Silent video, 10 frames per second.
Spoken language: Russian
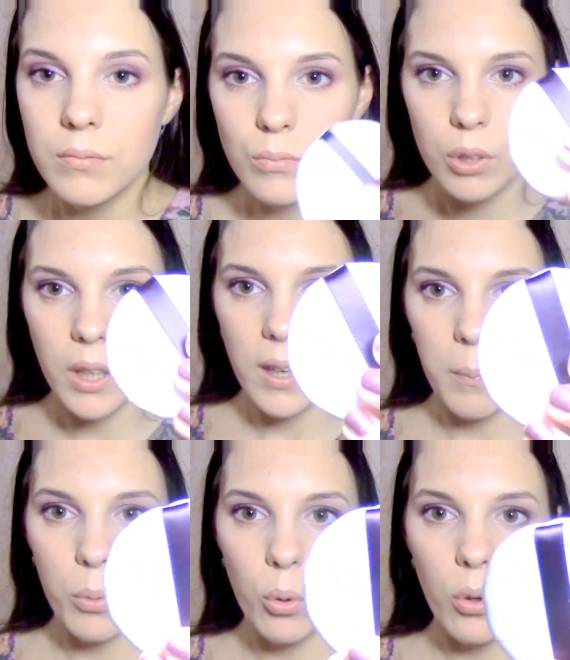Вот
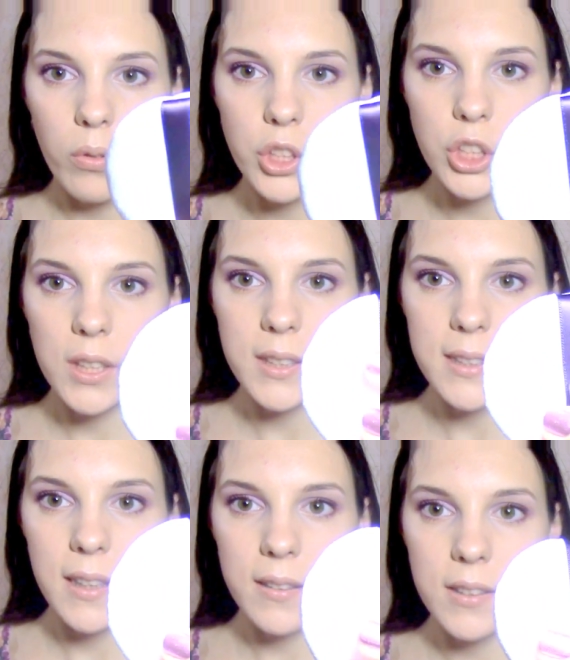такая пуховочка
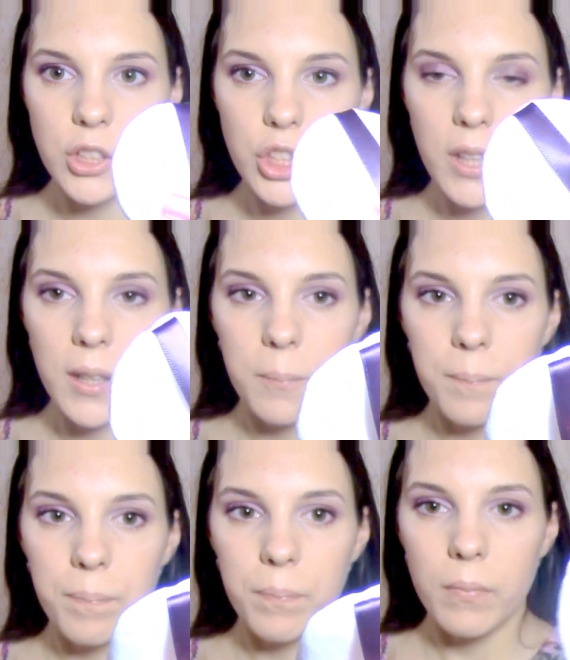с ленточкой,
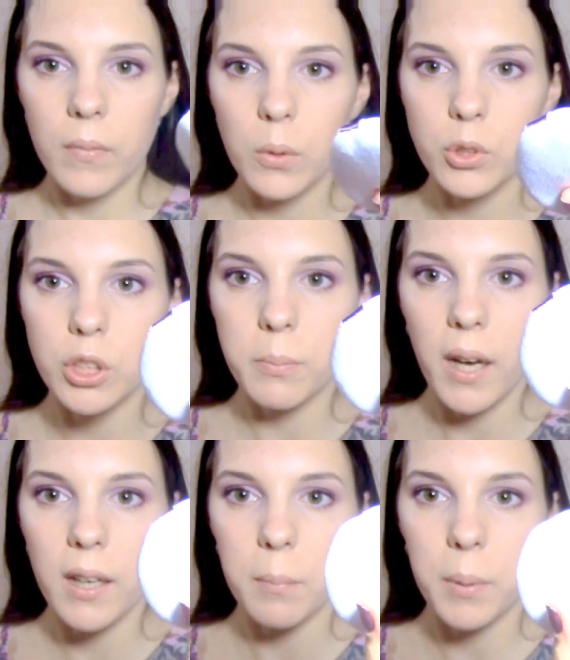очень
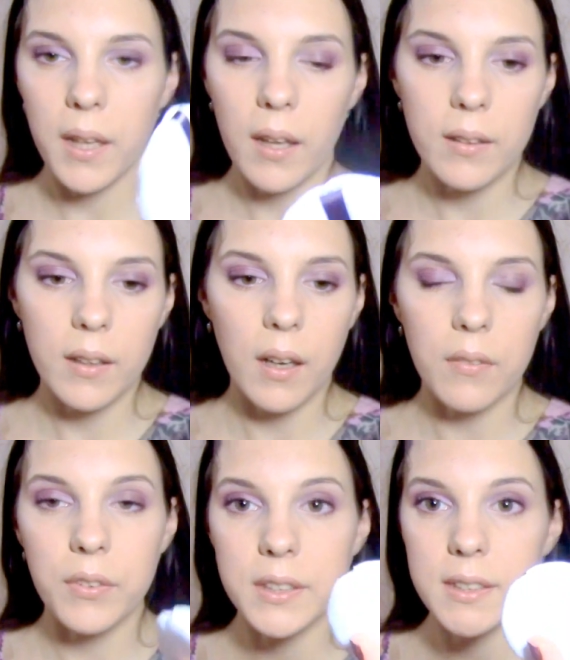мягкая, приятная, и как
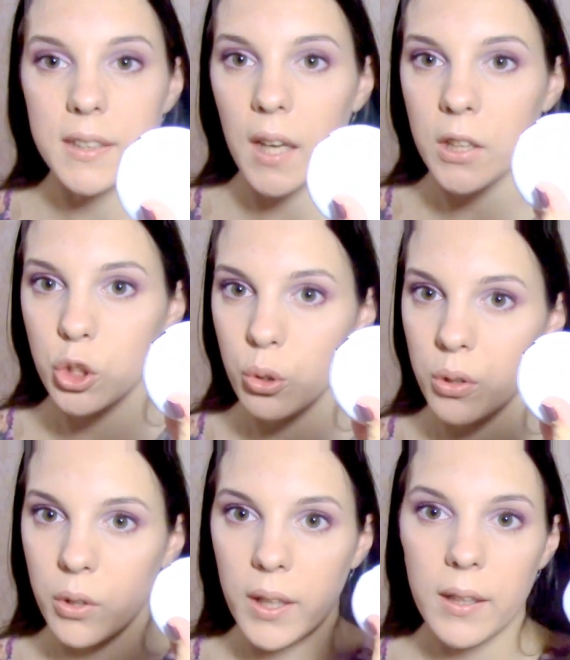видите, я еще
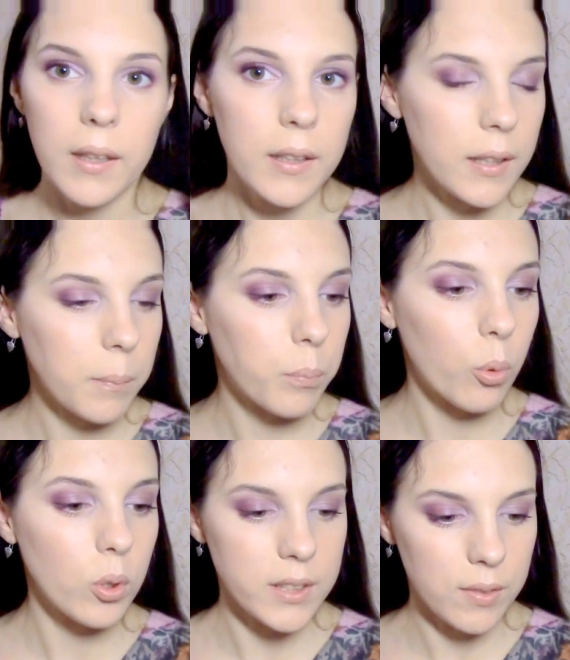ей не
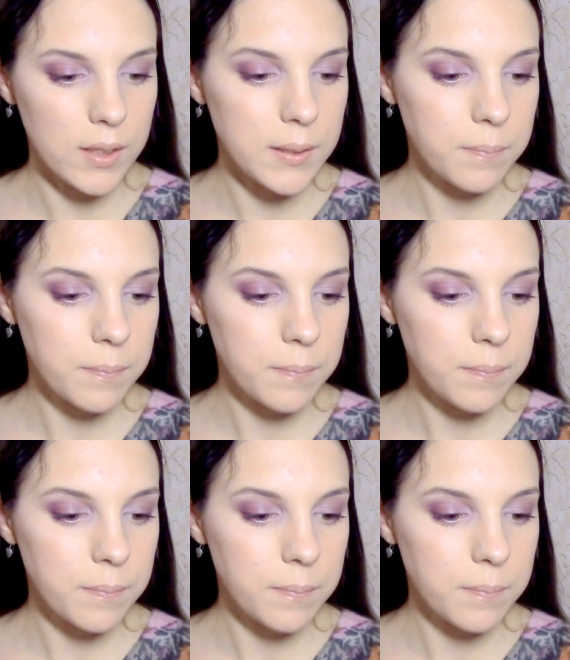пользовалась.